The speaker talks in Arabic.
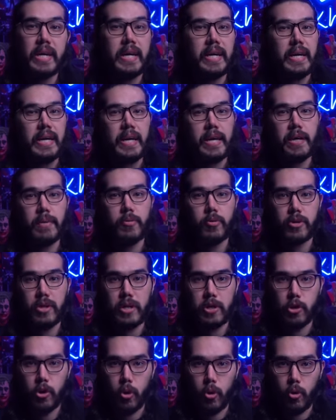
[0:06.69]
جيرمو ديل
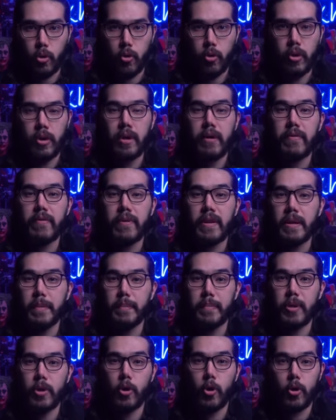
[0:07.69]
تورو فيلم
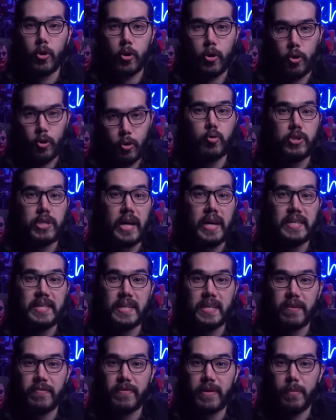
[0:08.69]
بينوكيو وجائزة
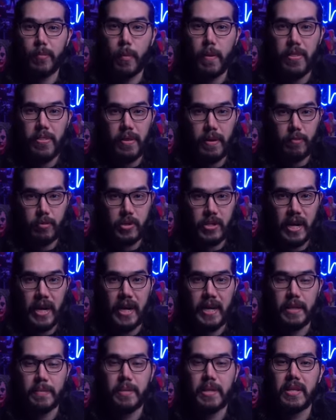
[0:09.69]
أفضل ممثل
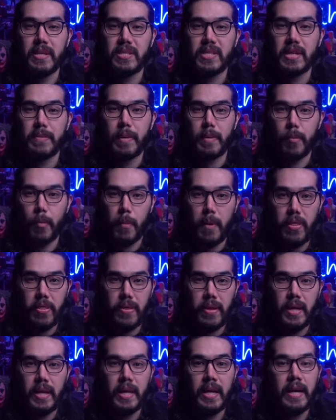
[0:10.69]
مساعد من نصيب الممثل